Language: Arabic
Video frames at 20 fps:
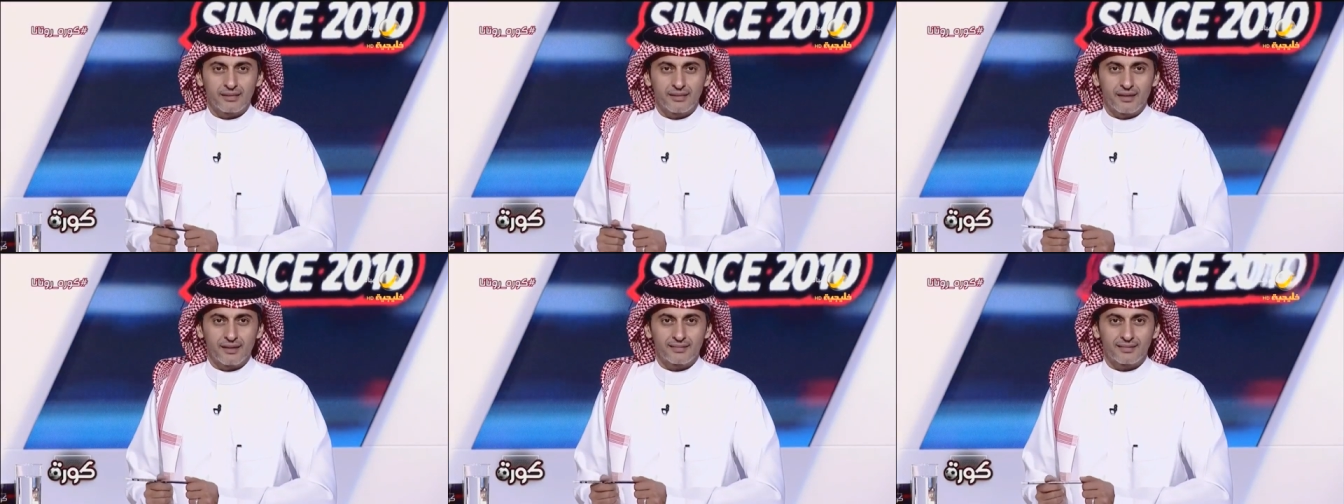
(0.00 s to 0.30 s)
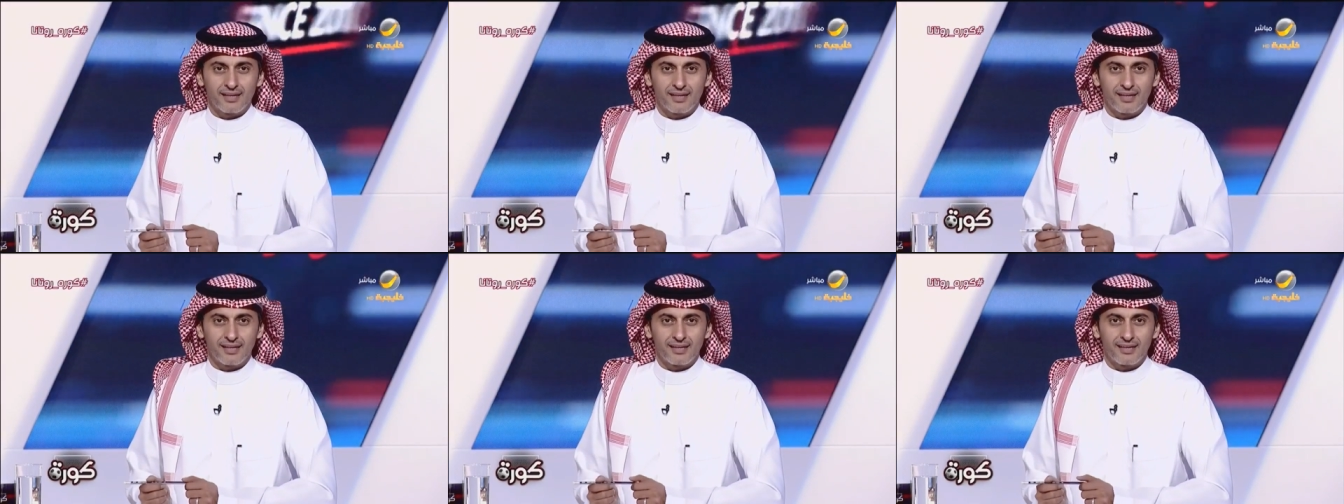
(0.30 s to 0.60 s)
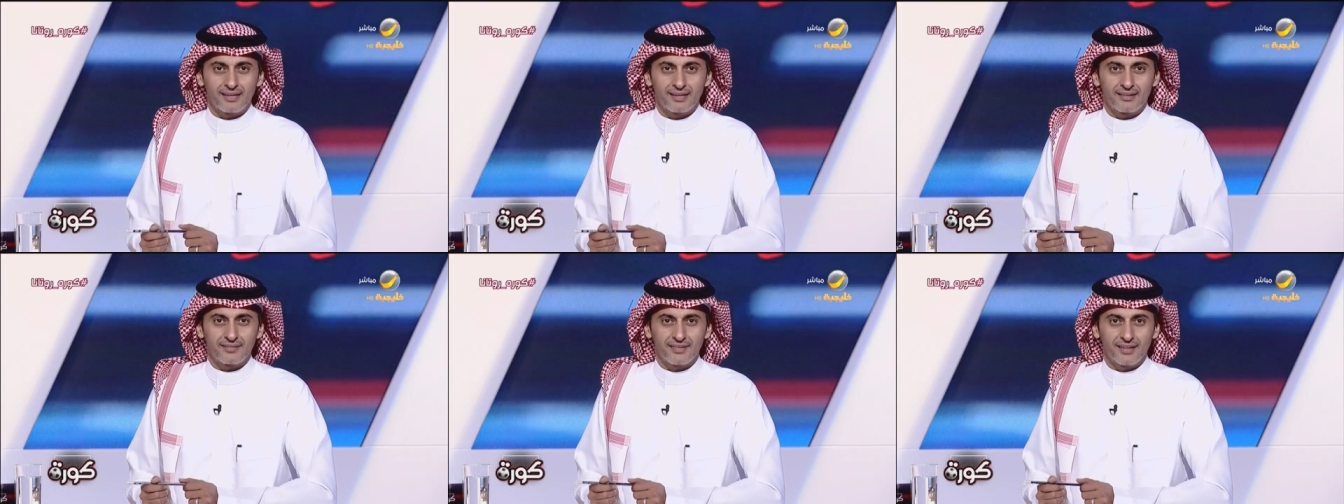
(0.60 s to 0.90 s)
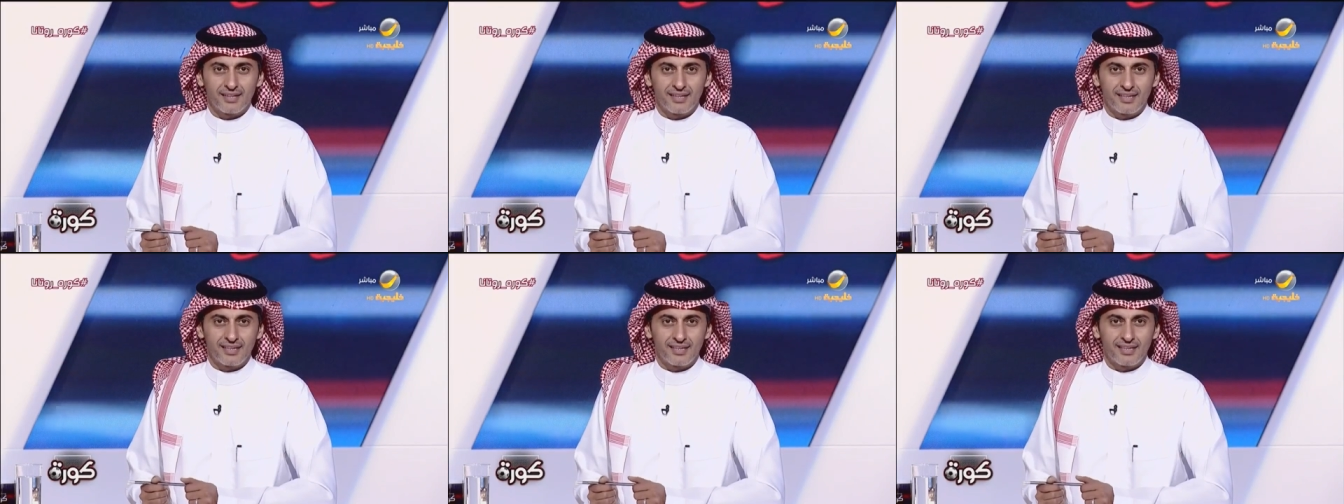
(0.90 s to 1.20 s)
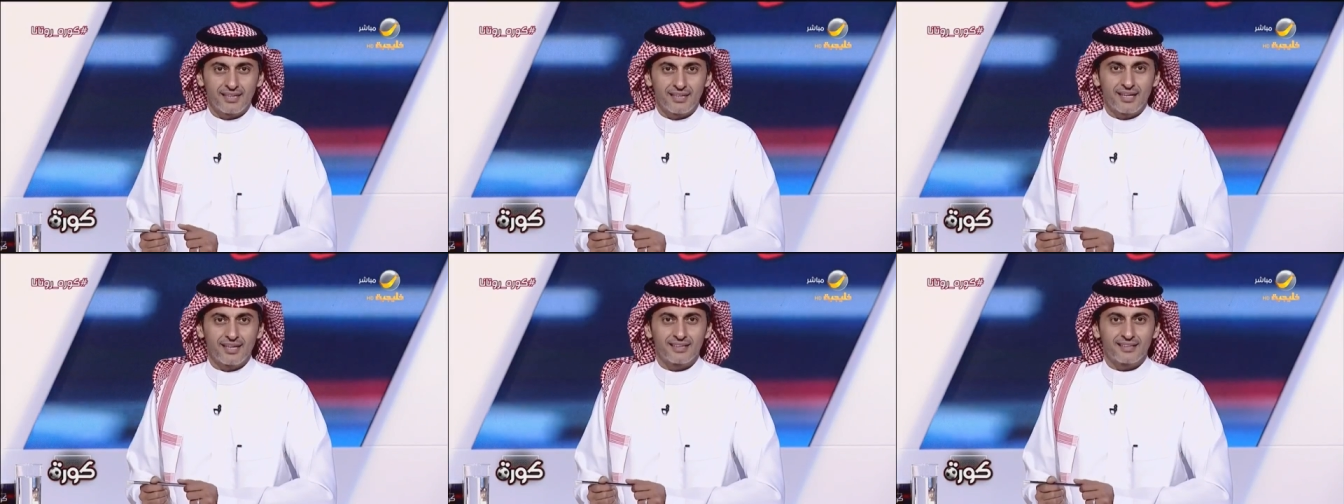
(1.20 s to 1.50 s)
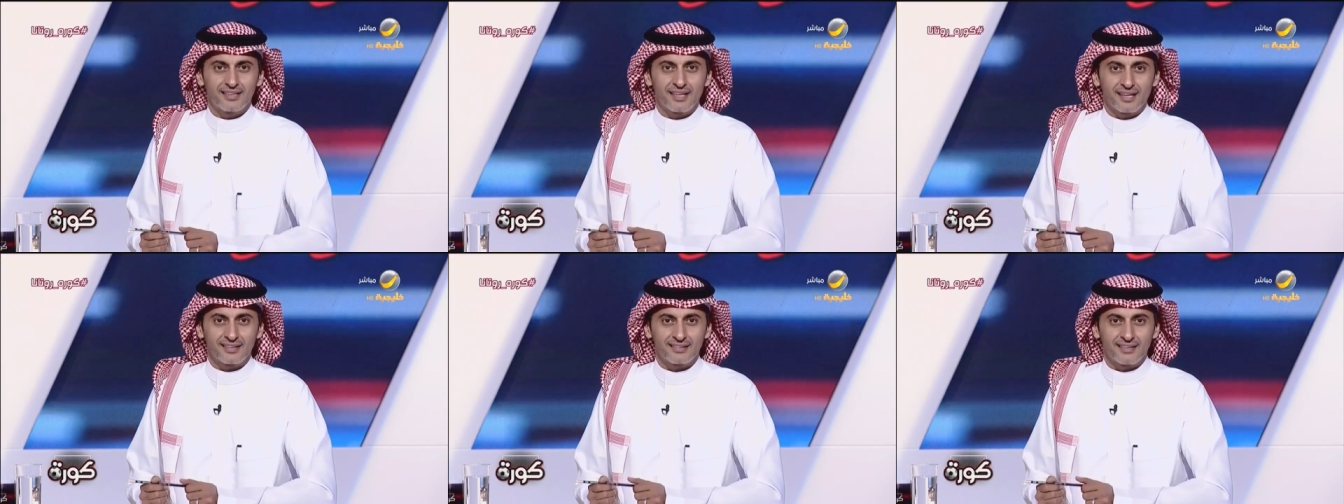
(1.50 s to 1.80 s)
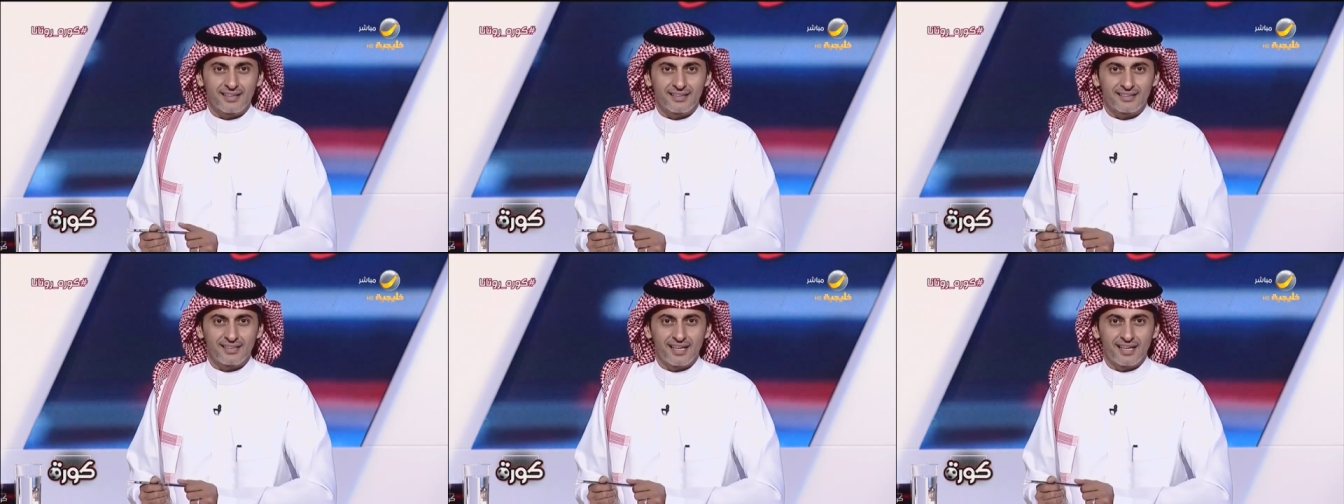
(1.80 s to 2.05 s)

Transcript: لادارته الفنيه ادارته